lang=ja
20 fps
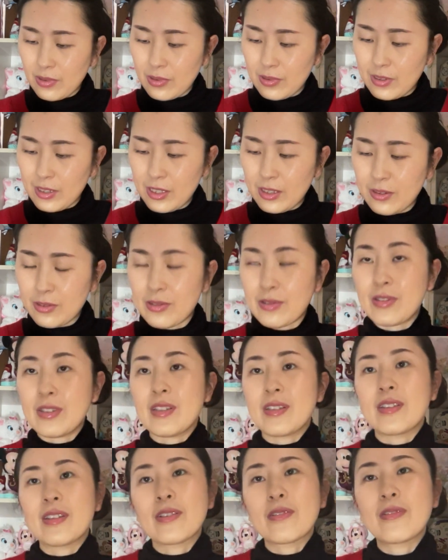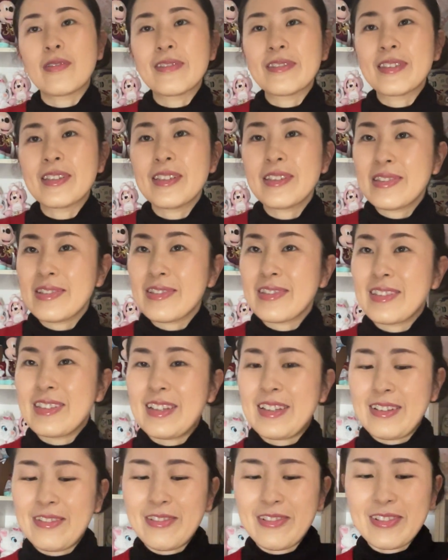リンスじゃない
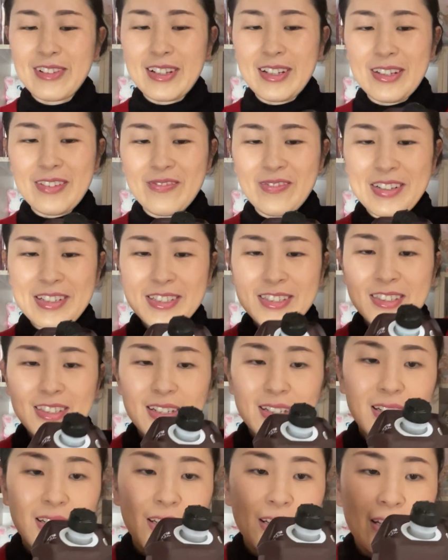コンディショナーを買いました